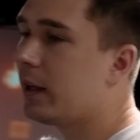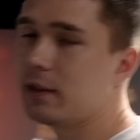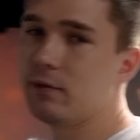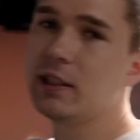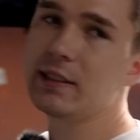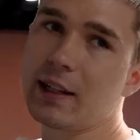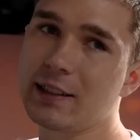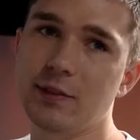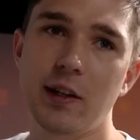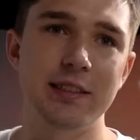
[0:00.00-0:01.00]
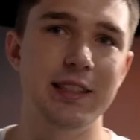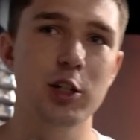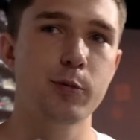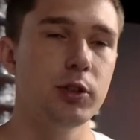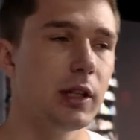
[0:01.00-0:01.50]
halt. Wie gesagt, es war ein
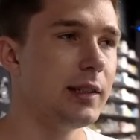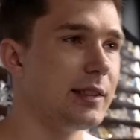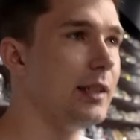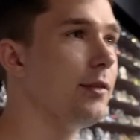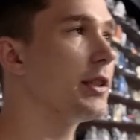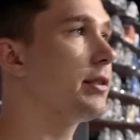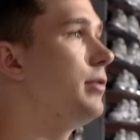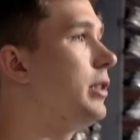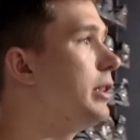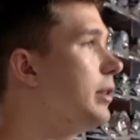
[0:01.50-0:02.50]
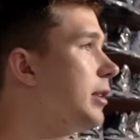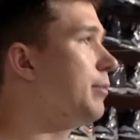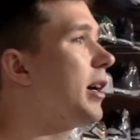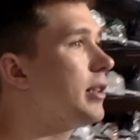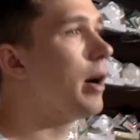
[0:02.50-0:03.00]
sehr spontanes Ding, was wir hier
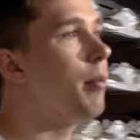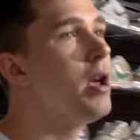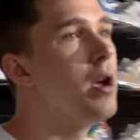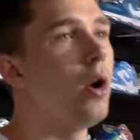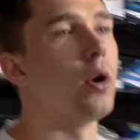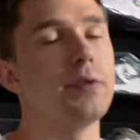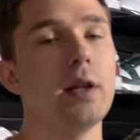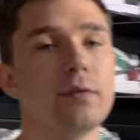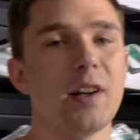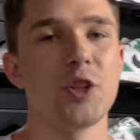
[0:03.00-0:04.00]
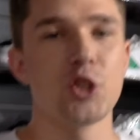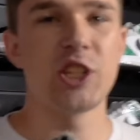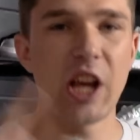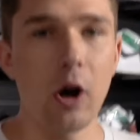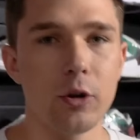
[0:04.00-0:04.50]
gemacht haben. Und auf jeden Fall
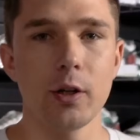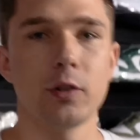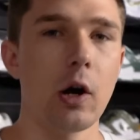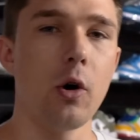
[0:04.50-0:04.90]
Shoutout